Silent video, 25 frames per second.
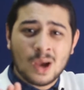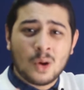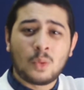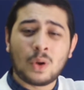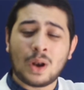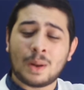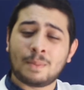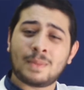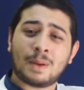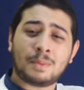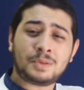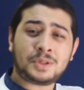
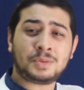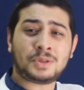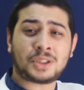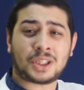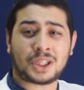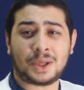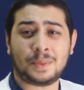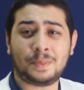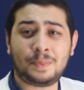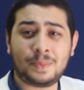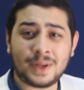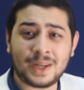ولما امشي مش
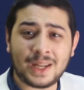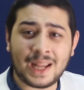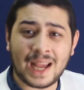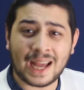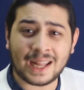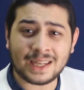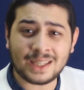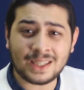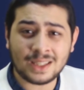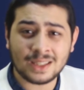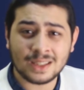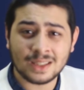هتحبني
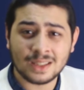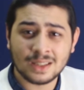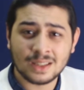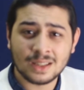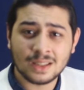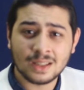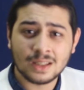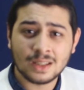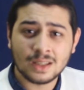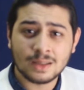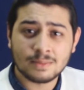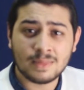يعني
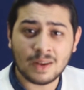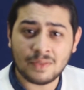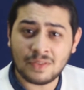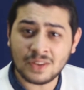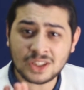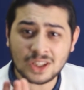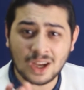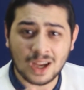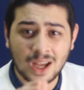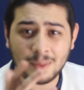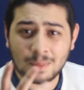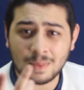
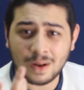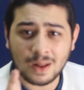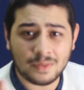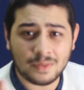مفيش اي ام